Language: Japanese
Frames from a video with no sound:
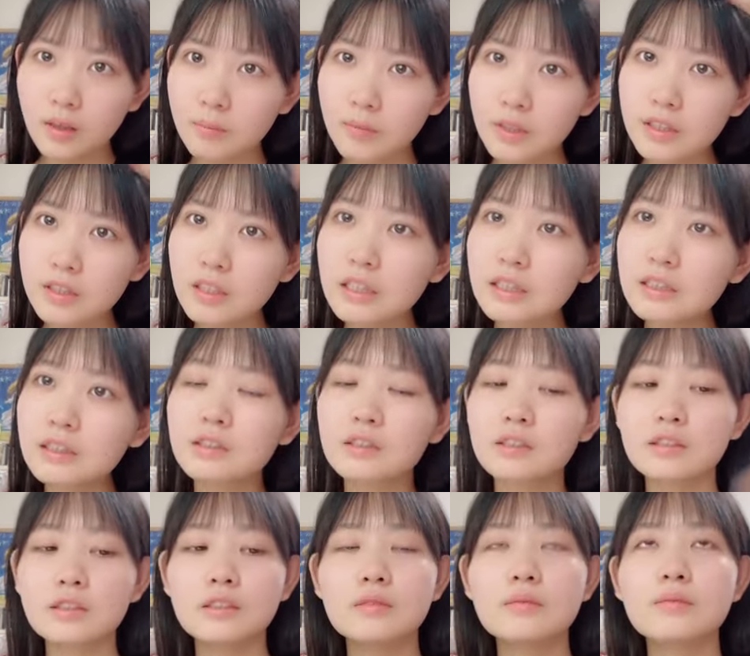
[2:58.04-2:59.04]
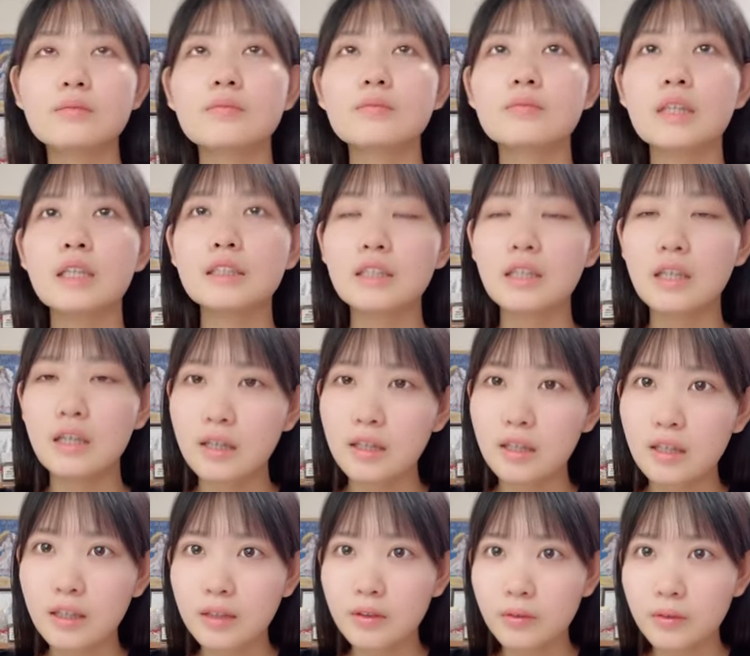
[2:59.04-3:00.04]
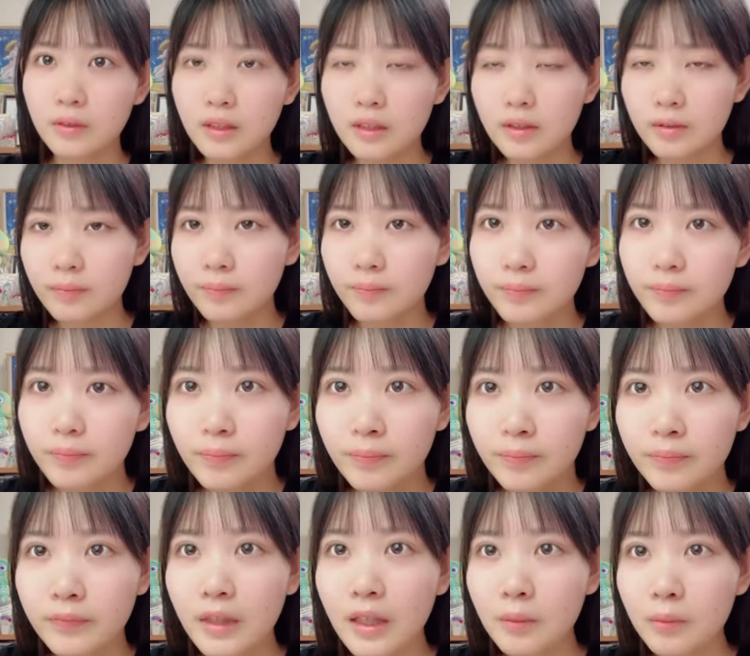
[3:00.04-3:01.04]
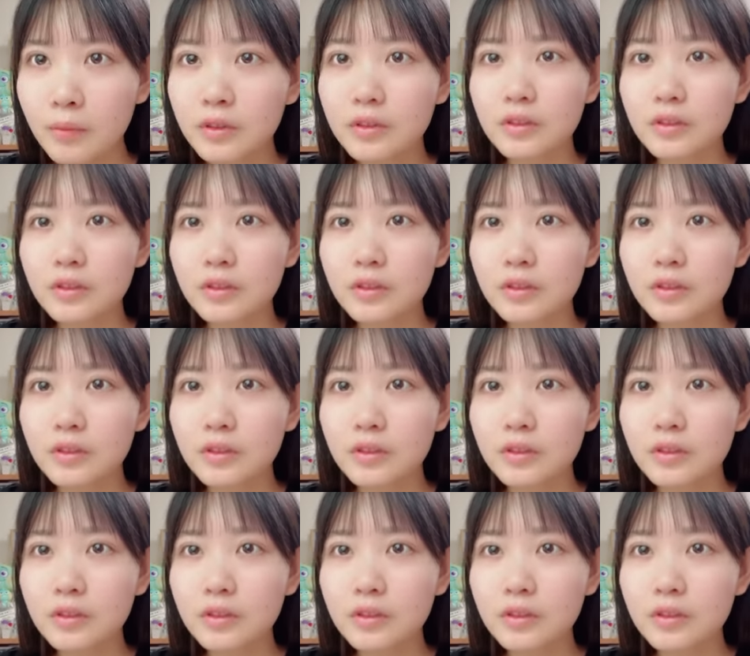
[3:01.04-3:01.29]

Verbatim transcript: 珍しく朝早いのに眠